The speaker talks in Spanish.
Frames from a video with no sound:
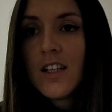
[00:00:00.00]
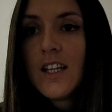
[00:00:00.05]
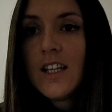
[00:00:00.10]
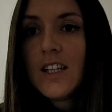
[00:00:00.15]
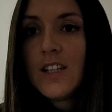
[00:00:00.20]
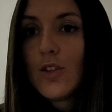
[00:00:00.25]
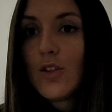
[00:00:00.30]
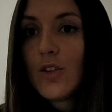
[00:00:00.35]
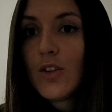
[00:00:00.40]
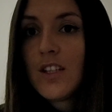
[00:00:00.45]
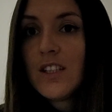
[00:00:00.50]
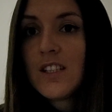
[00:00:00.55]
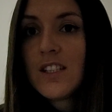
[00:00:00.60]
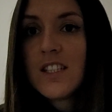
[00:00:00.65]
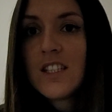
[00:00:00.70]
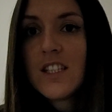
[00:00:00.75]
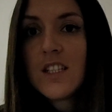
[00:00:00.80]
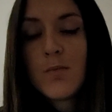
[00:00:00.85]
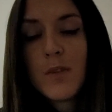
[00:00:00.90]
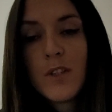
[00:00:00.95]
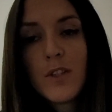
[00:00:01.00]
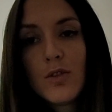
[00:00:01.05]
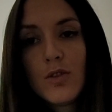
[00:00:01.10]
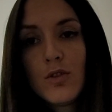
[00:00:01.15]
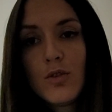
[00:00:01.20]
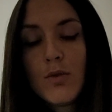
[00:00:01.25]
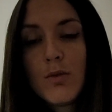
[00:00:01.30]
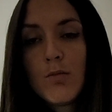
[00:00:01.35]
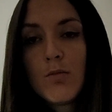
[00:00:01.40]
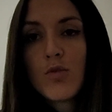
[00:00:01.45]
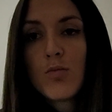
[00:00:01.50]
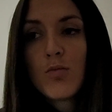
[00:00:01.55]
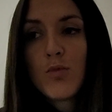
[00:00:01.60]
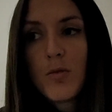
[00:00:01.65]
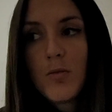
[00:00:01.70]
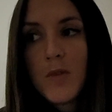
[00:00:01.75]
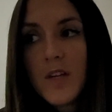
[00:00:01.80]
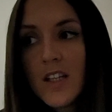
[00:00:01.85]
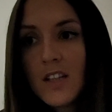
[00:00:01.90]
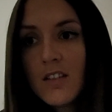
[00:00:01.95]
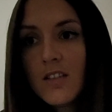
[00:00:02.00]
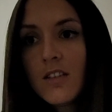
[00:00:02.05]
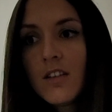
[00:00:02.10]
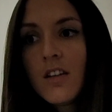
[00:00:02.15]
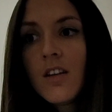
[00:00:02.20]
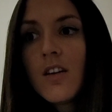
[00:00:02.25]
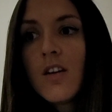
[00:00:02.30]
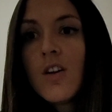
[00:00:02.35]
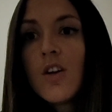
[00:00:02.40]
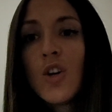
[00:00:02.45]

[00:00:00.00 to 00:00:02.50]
Entonces en ese aspecto estuvimos muy bien,